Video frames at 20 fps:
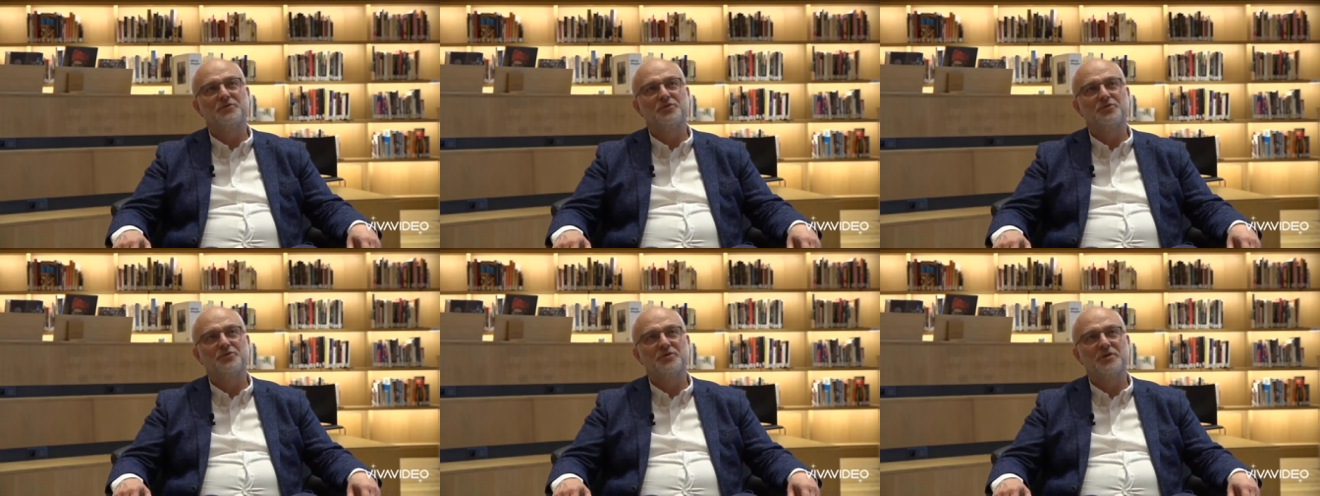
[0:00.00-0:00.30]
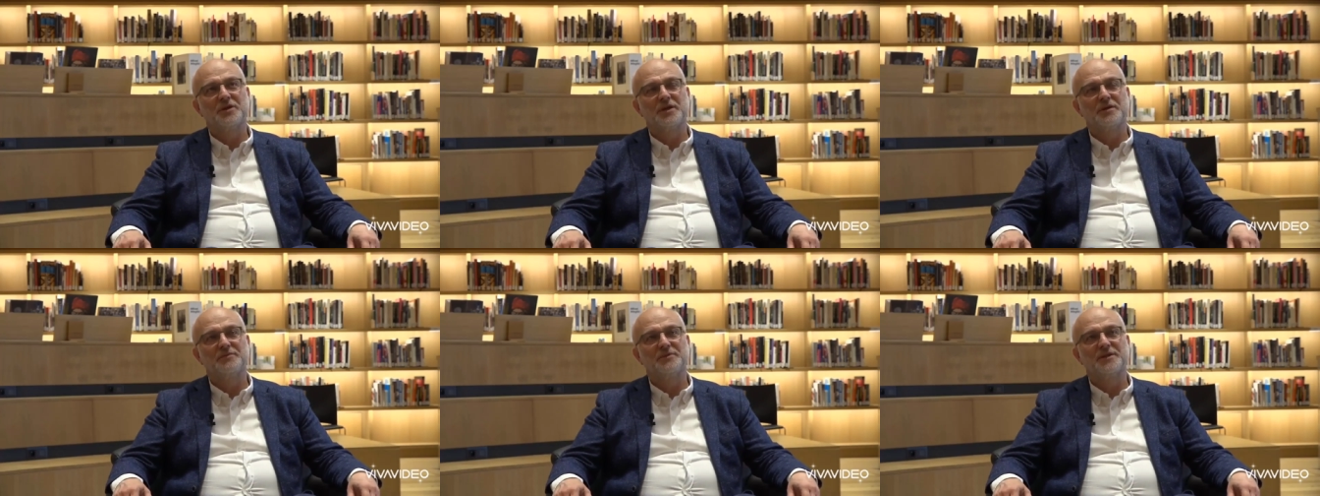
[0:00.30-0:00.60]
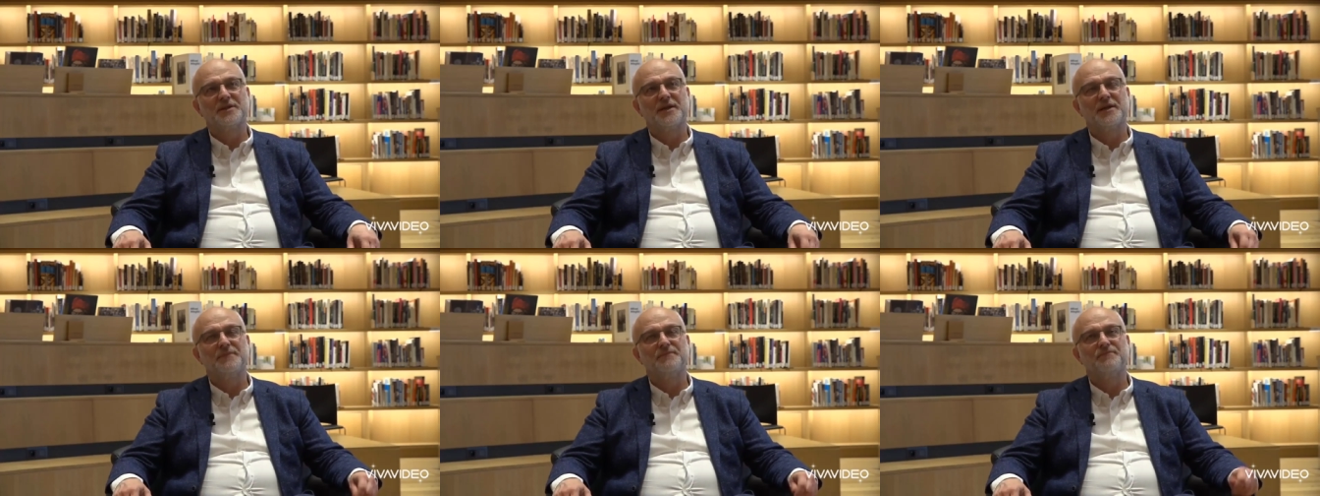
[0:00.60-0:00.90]

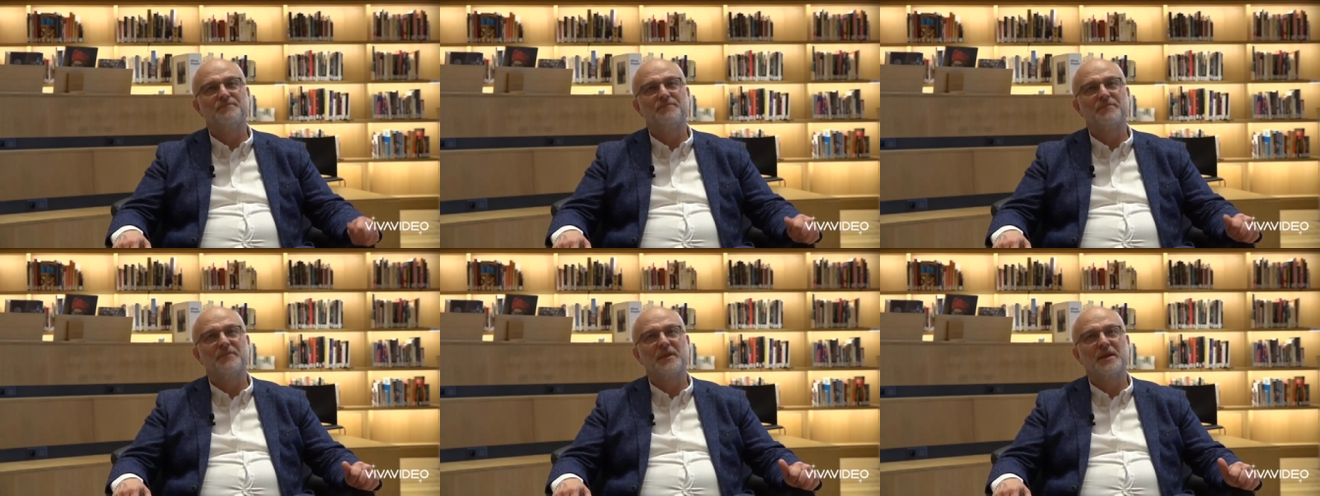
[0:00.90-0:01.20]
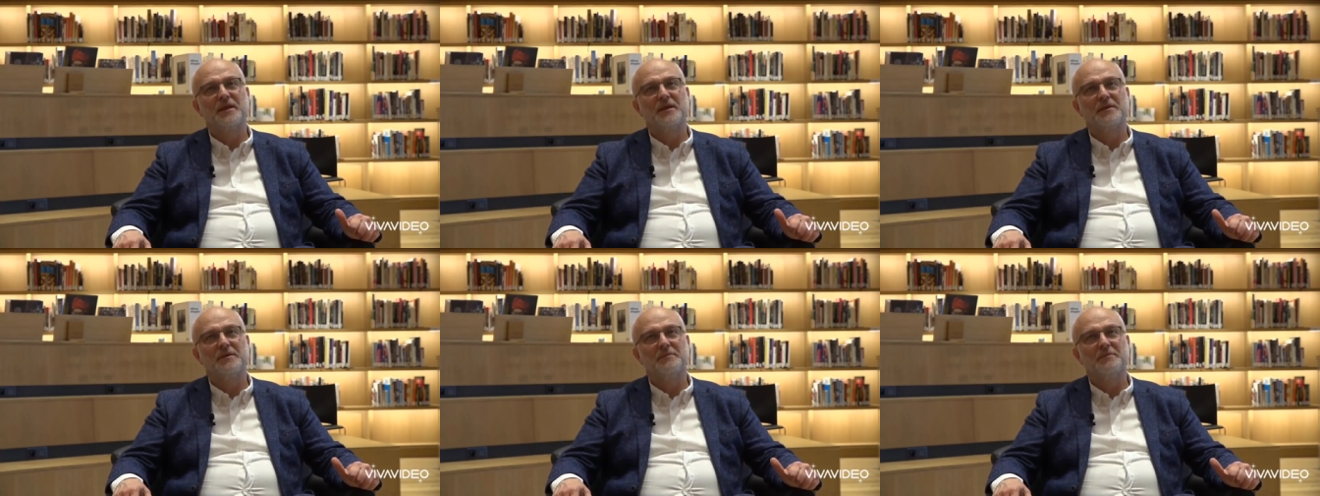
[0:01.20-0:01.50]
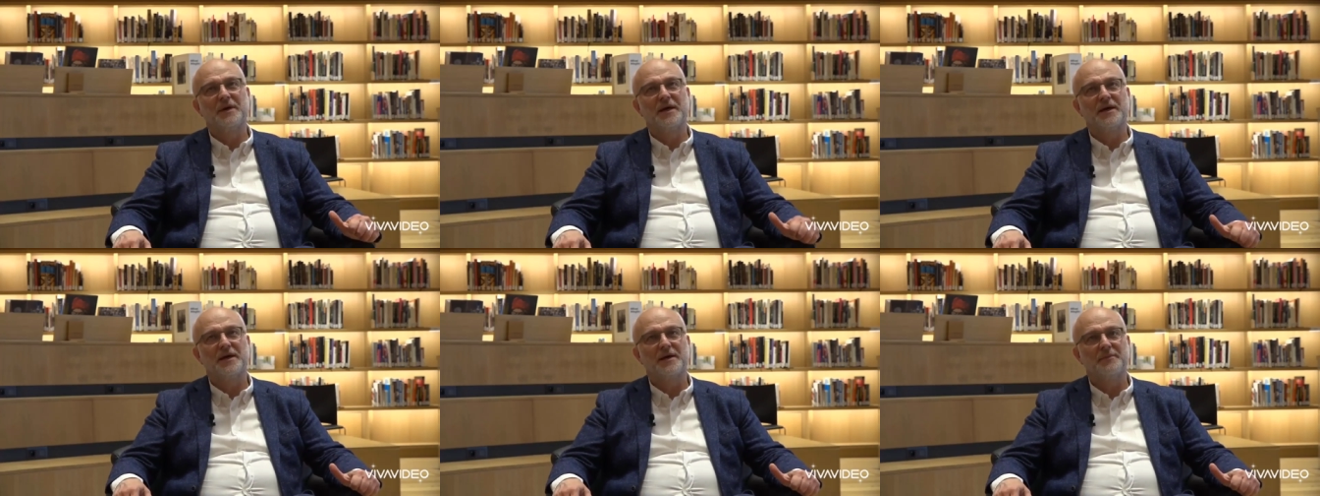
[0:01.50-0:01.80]
çocuklarımıza
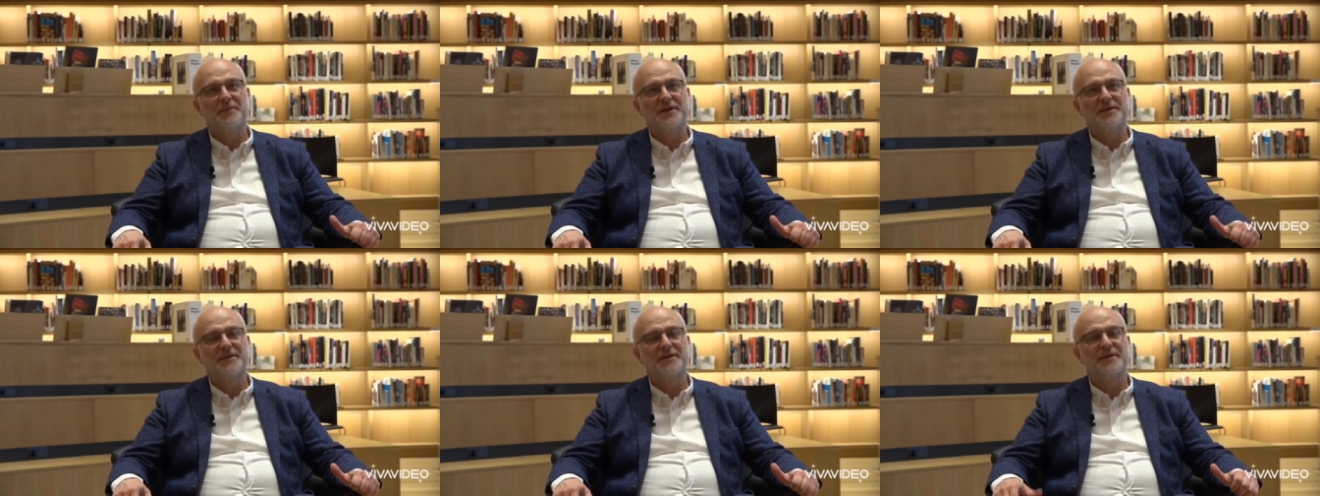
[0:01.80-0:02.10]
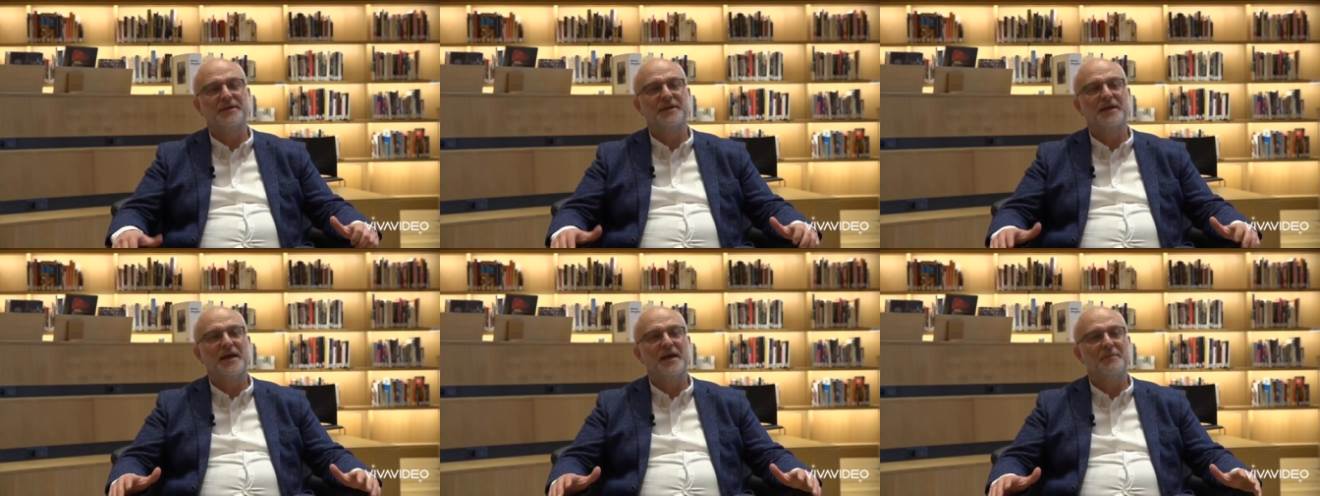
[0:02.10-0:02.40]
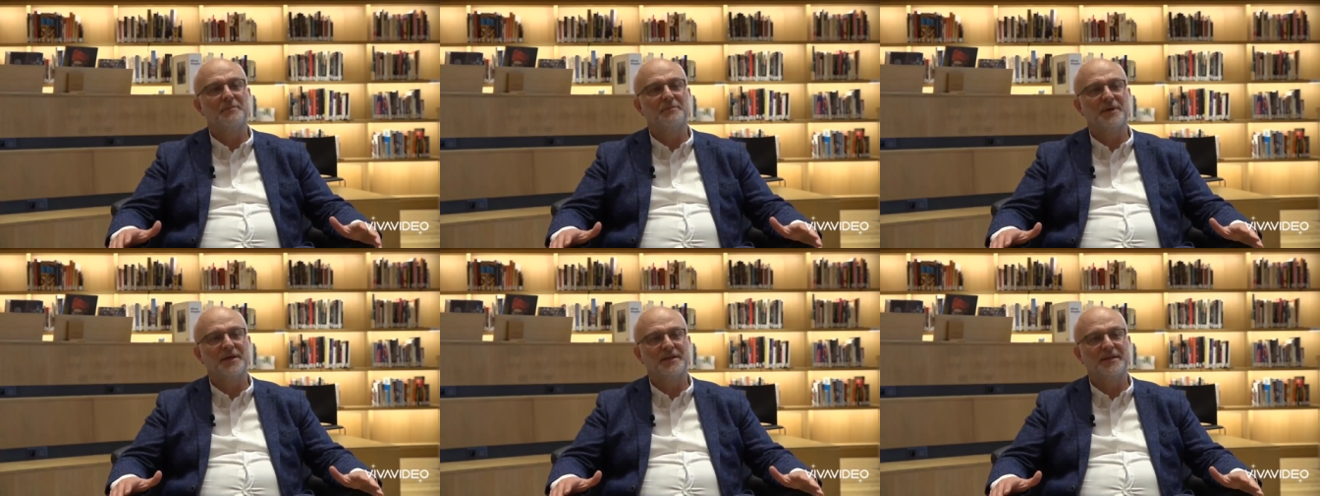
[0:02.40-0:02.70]
merhameti,
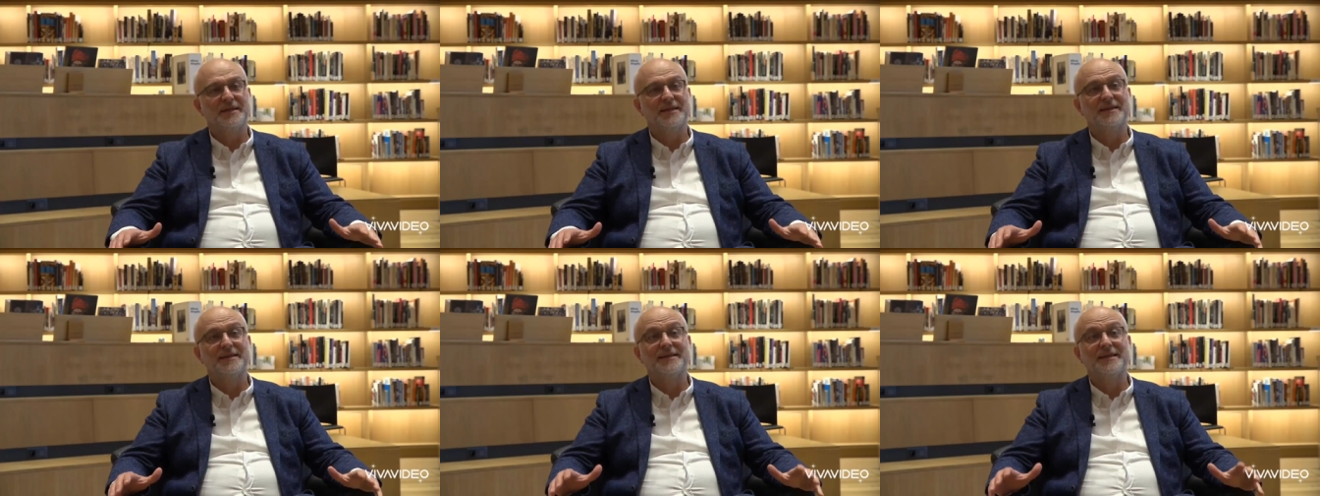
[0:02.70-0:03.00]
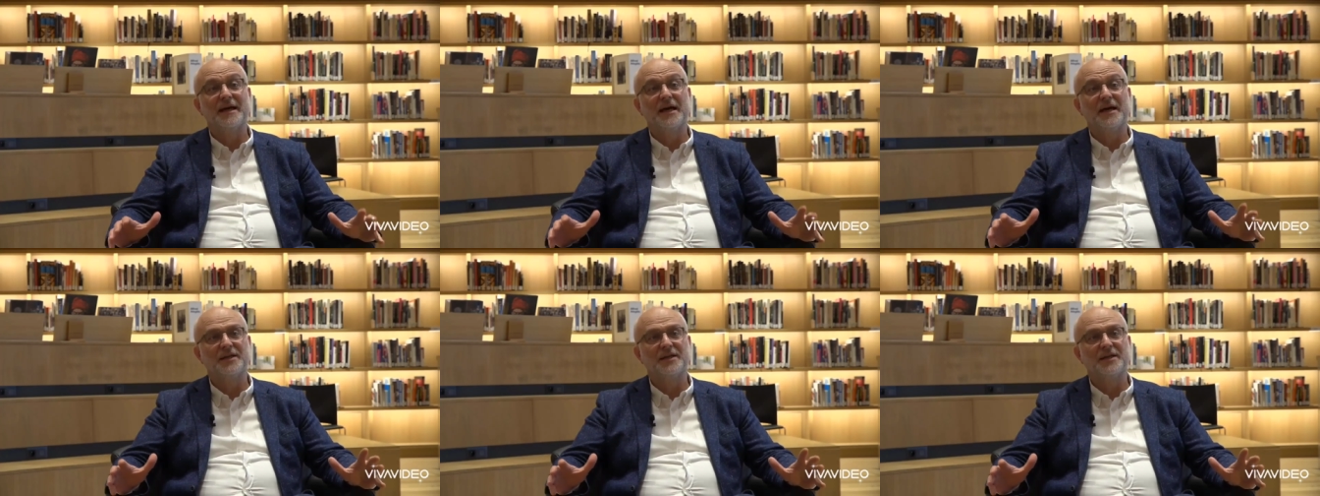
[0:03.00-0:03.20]
empatiyi,